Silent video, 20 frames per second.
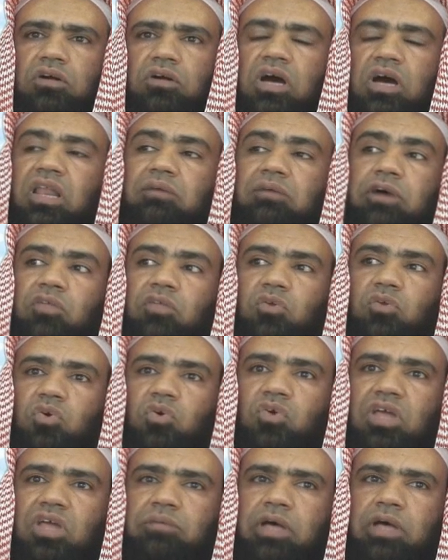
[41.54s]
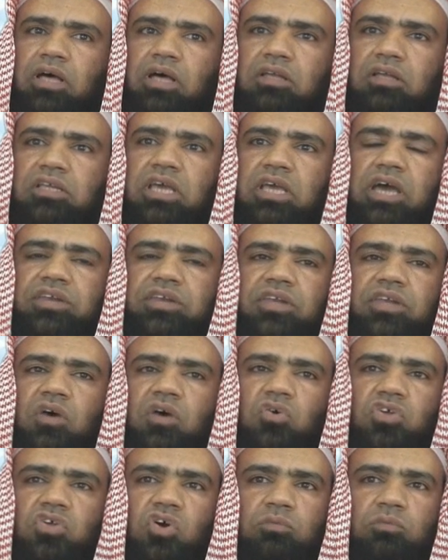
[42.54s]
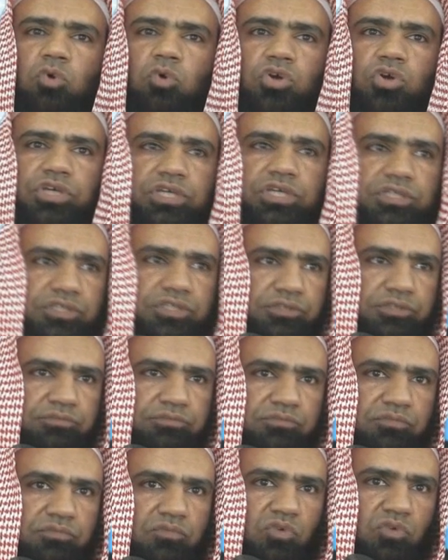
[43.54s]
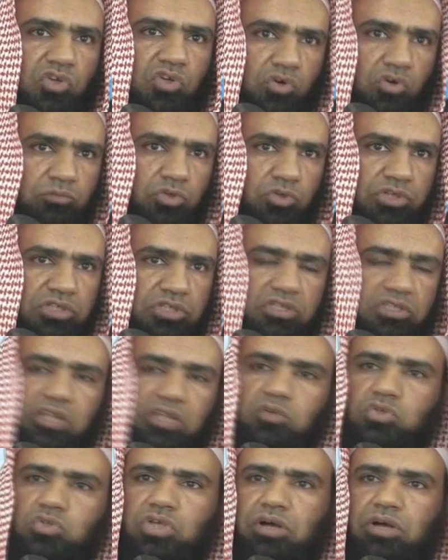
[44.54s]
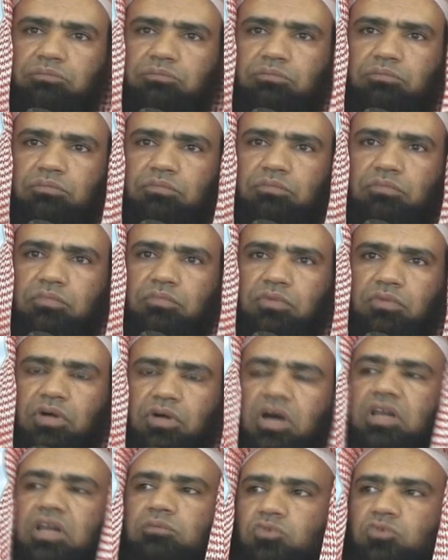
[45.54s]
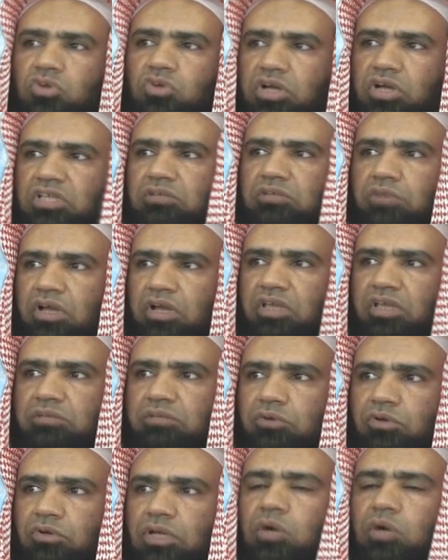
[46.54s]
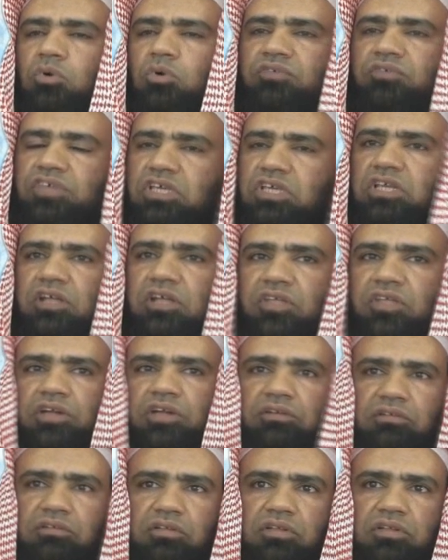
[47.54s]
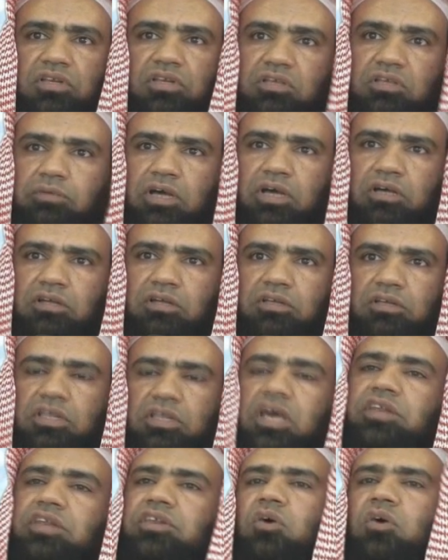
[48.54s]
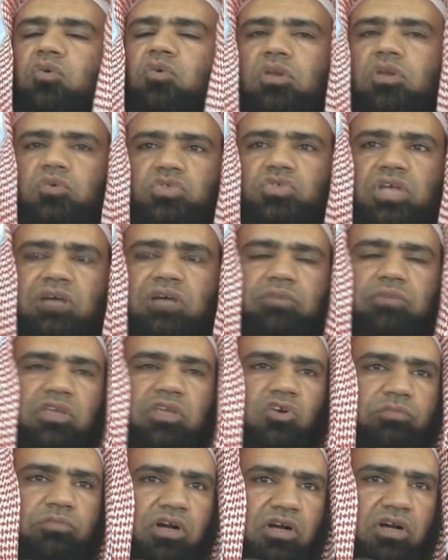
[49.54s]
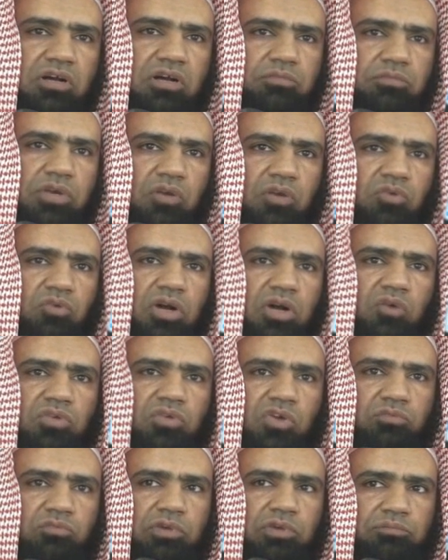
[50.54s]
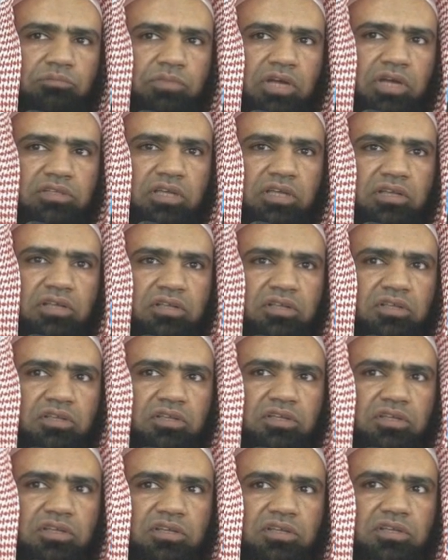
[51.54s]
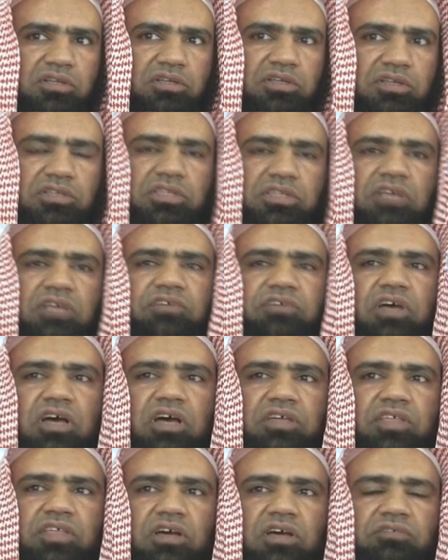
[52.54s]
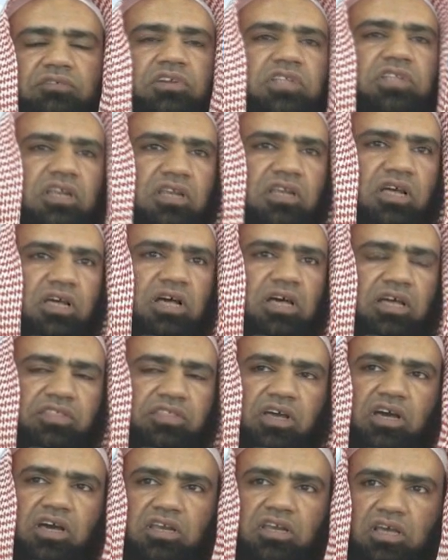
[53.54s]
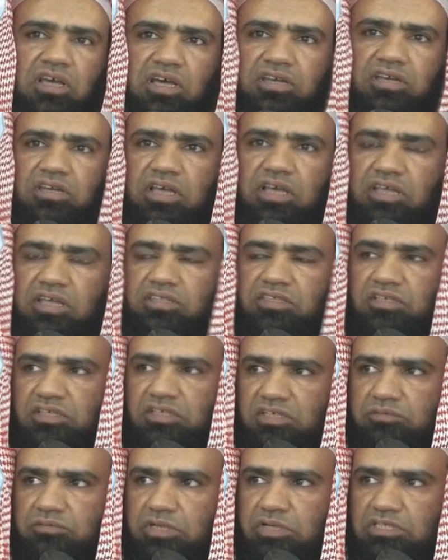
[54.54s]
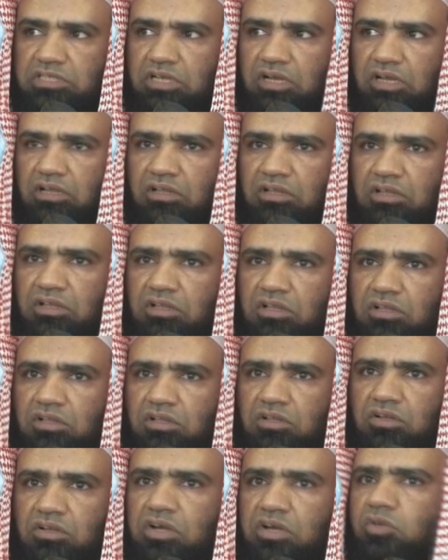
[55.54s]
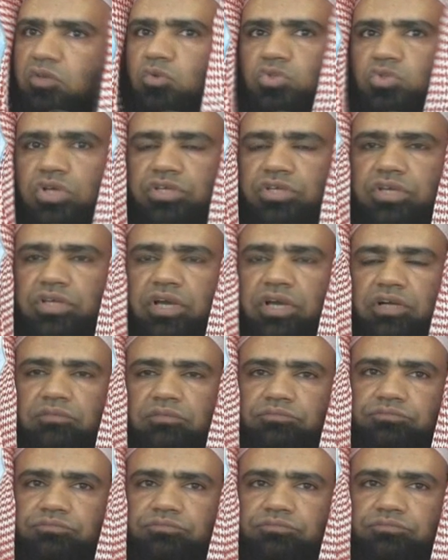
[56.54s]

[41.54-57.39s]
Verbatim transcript: قال بعض العلماء لأنه يوم عيد ويوم العيد لا يصام قال ابن القيم رحمه الله وفيه نظر لما؟ لأنه لو صام يوما قبله أو يوما بعده انتفى هذا فدل هذا على أن هذه الحكمة غير صحيحة